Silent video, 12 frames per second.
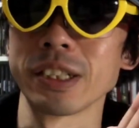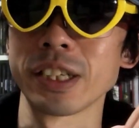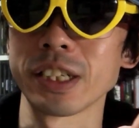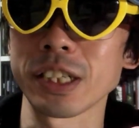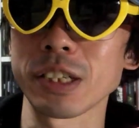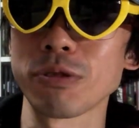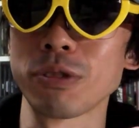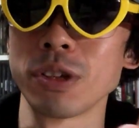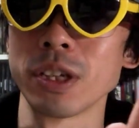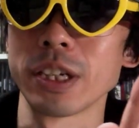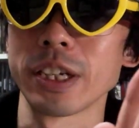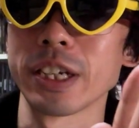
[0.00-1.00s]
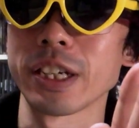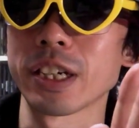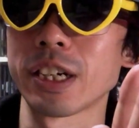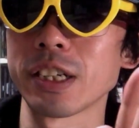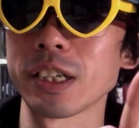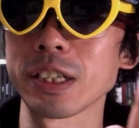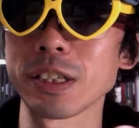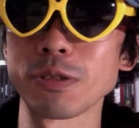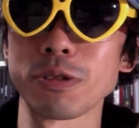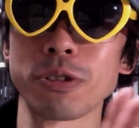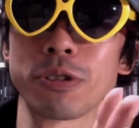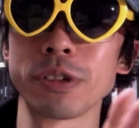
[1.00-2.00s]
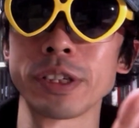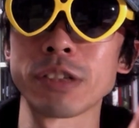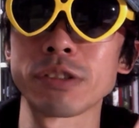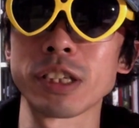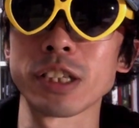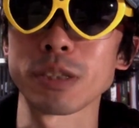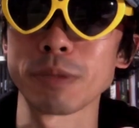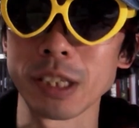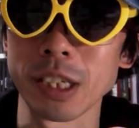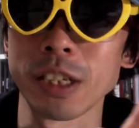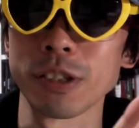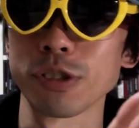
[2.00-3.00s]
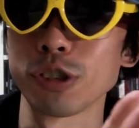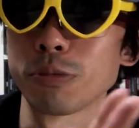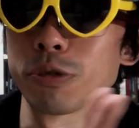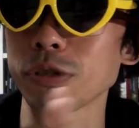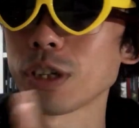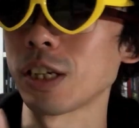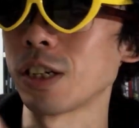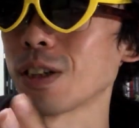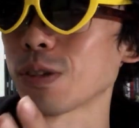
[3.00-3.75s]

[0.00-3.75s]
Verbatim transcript: やり方を、えー、変えらざるを得なくなってしまったというものが、